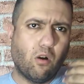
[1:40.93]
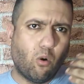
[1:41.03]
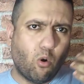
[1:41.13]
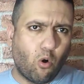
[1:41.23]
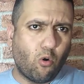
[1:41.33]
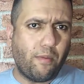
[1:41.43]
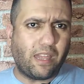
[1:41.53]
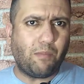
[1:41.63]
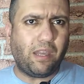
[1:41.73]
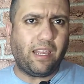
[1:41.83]

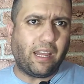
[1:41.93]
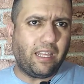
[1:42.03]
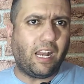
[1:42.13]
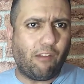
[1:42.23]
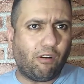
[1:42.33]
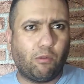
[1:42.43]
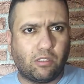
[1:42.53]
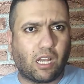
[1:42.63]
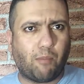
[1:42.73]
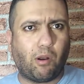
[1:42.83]
وماذا به يعني يلعب في
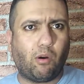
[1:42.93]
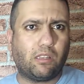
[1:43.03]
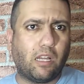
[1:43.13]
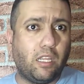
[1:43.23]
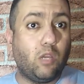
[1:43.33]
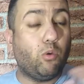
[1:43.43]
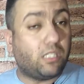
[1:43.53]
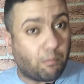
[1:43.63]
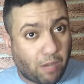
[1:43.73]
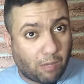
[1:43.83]
المنتخب الوطني
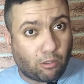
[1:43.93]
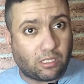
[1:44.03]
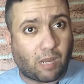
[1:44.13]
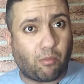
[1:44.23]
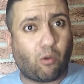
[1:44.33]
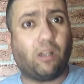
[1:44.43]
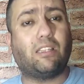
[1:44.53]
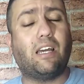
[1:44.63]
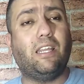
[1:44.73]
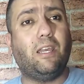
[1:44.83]
ويتبع المنتخب
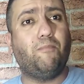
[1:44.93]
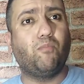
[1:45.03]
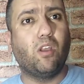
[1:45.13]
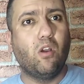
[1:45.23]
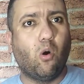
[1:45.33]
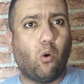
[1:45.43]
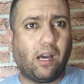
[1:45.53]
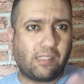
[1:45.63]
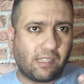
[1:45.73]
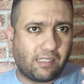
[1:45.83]
الوطني
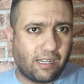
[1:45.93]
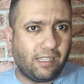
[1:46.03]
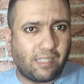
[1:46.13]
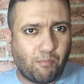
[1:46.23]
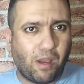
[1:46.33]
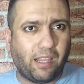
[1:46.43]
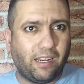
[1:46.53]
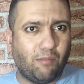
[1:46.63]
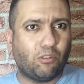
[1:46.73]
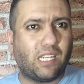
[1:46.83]
وخاصه يتبع
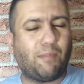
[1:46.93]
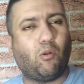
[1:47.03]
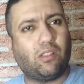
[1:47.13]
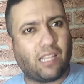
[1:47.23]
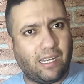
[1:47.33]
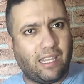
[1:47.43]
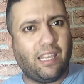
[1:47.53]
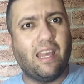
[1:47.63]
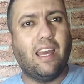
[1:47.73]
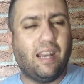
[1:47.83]
يعني المنتخب
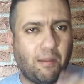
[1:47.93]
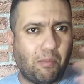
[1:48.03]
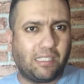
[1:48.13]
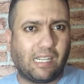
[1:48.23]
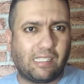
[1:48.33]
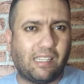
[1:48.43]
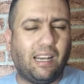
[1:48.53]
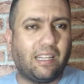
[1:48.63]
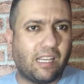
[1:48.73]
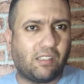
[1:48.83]
الوطني لما تحصل
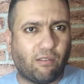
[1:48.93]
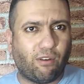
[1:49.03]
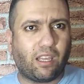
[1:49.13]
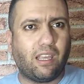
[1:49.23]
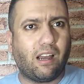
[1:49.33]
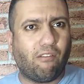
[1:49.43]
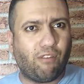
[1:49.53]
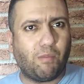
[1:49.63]
على كاس افريقيا في